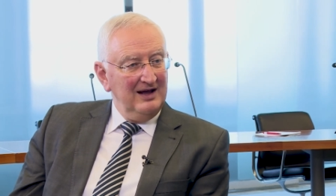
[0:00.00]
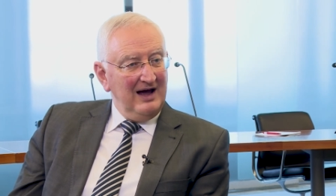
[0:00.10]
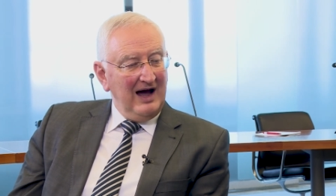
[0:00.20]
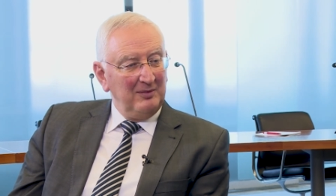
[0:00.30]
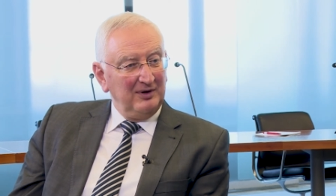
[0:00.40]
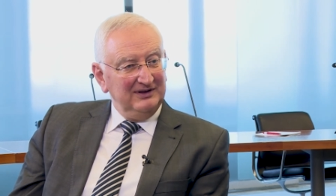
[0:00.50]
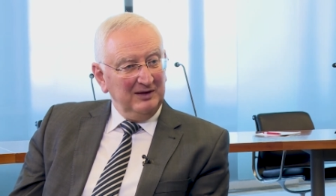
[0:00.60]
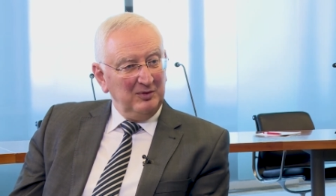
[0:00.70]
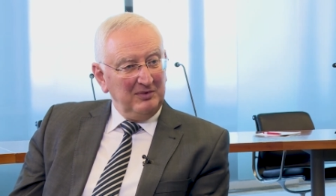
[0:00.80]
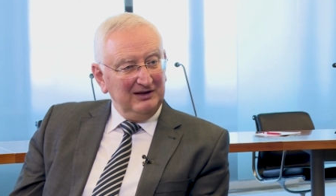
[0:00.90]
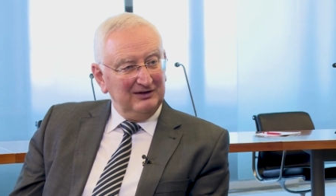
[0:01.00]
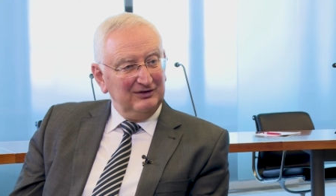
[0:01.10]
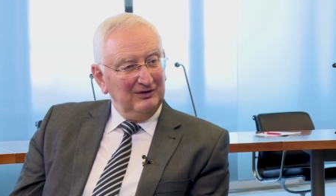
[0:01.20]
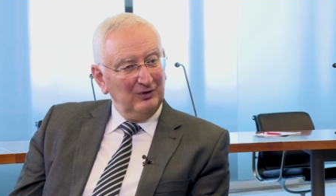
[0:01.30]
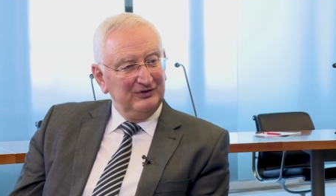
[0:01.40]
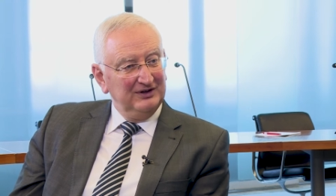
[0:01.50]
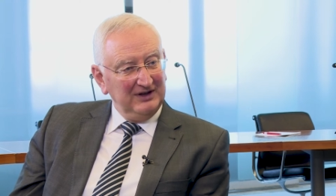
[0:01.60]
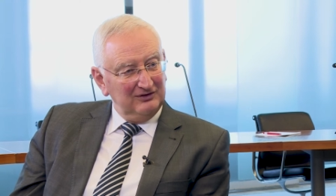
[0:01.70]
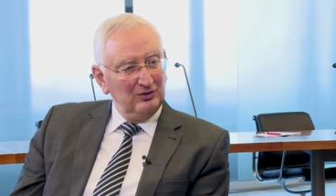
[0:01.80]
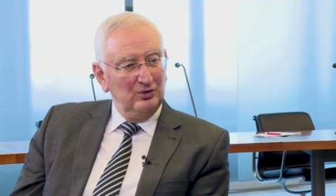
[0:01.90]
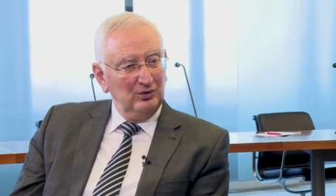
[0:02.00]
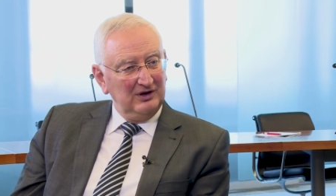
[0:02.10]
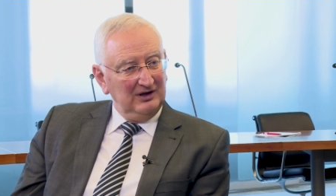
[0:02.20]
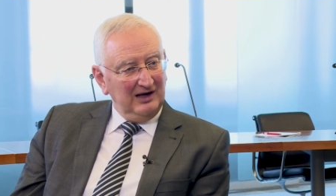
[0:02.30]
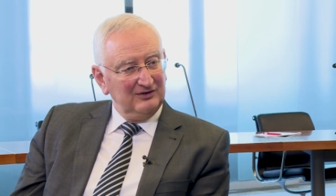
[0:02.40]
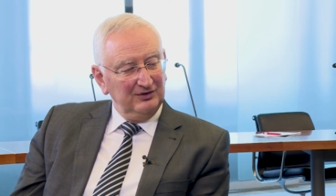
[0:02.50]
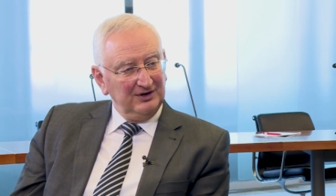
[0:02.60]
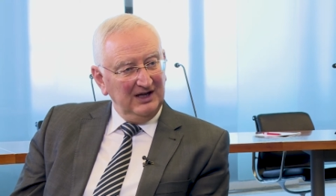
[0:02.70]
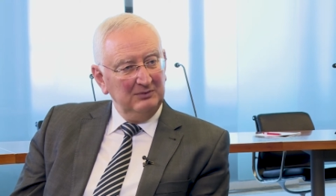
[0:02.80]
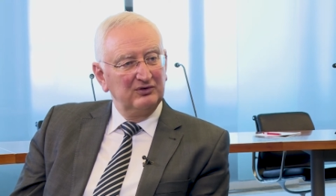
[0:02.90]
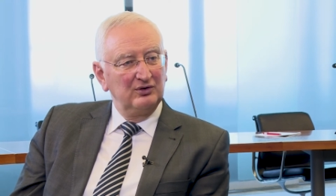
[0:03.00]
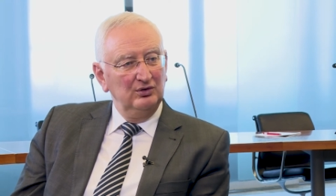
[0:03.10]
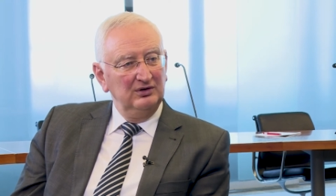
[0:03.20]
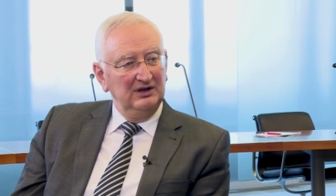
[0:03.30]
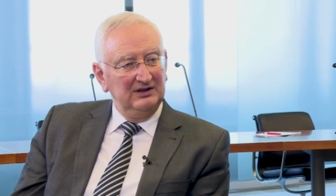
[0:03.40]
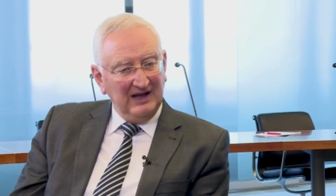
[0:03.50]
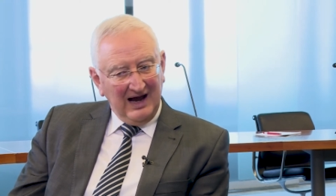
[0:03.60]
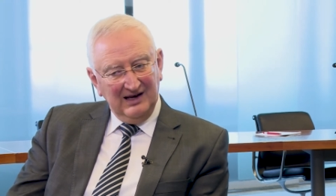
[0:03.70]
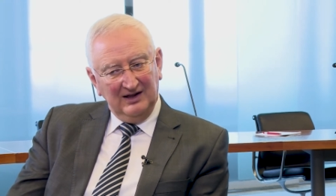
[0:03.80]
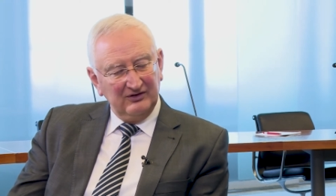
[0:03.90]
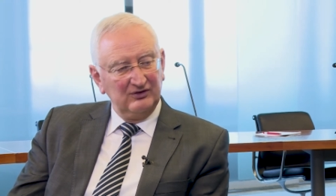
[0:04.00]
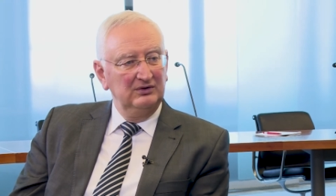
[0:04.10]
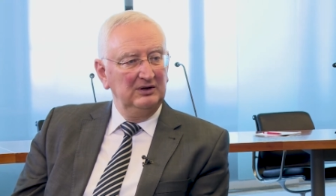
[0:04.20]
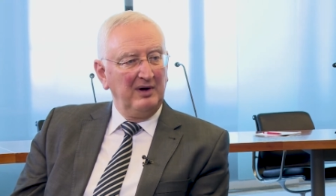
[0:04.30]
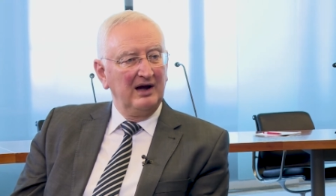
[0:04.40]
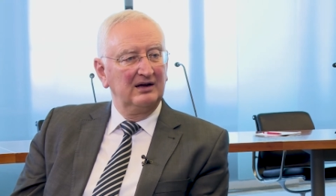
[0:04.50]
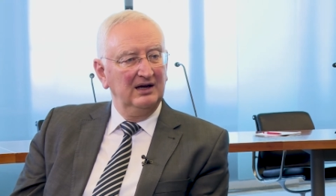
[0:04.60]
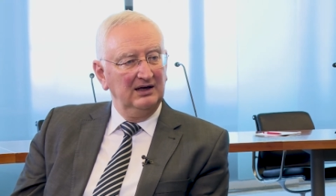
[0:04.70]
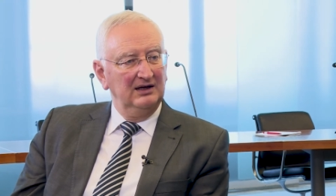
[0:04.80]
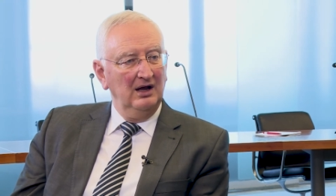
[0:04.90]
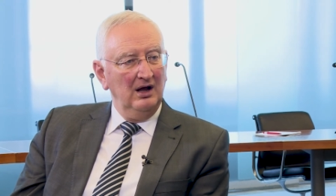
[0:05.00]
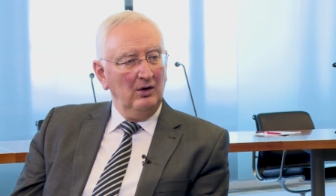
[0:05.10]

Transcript: Aber in dem Moment, wo es dir nicht so gut geht als Unternehmenskunde, da lernst du die Bank kennen.